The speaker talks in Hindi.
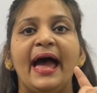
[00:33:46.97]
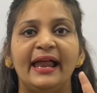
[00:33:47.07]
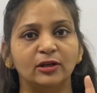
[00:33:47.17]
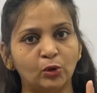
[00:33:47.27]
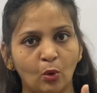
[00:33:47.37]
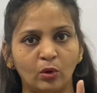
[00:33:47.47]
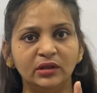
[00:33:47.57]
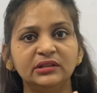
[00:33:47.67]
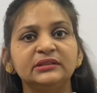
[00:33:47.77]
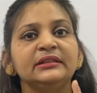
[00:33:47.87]
एल्को
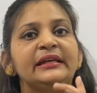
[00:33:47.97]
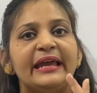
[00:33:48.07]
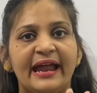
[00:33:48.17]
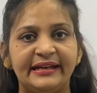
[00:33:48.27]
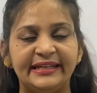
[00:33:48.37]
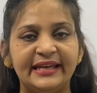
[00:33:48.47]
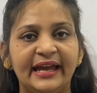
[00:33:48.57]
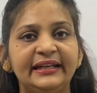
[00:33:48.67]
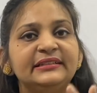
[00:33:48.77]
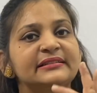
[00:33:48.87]
alcohols,
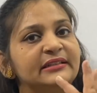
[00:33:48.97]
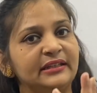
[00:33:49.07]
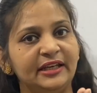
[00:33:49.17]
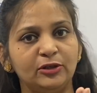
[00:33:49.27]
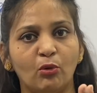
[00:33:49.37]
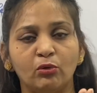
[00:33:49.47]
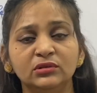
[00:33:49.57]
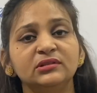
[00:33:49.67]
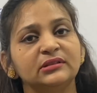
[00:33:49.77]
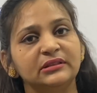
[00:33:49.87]
एल्डिहाइड्स
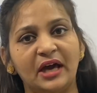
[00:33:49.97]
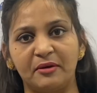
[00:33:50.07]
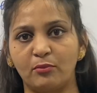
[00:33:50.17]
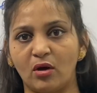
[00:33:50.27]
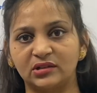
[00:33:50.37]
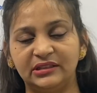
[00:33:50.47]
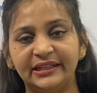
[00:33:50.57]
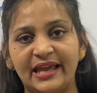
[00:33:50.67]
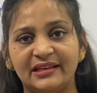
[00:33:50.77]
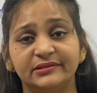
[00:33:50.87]
कीटोन्स
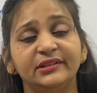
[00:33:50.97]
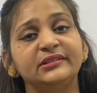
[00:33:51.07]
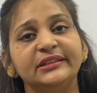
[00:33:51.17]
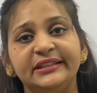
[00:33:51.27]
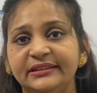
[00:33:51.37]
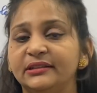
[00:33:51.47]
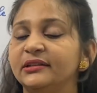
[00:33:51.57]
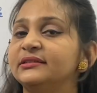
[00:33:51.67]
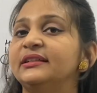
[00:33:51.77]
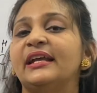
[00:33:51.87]
कार्बोक्सिलिक एसिड्स
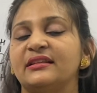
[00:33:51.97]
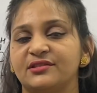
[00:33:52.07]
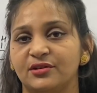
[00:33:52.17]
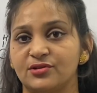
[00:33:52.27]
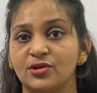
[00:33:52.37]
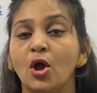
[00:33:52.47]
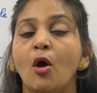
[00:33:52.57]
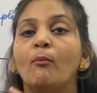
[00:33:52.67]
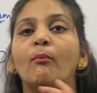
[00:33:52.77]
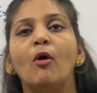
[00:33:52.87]
ईथर्स एंड एस्टर्स
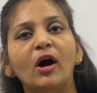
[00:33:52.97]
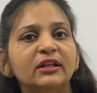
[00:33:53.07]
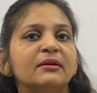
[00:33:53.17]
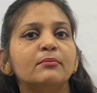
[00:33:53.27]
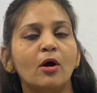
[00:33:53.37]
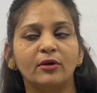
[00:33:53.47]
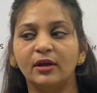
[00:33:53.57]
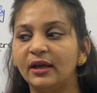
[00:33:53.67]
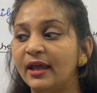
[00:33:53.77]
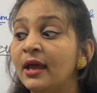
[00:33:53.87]
बहुत
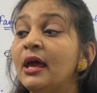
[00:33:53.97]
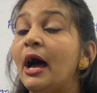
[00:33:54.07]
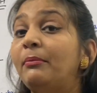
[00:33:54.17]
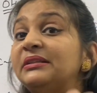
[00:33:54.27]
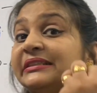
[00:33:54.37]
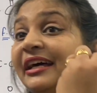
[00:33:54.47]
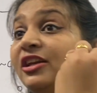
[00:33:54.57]
इंपॉर्टेंट है अब इसका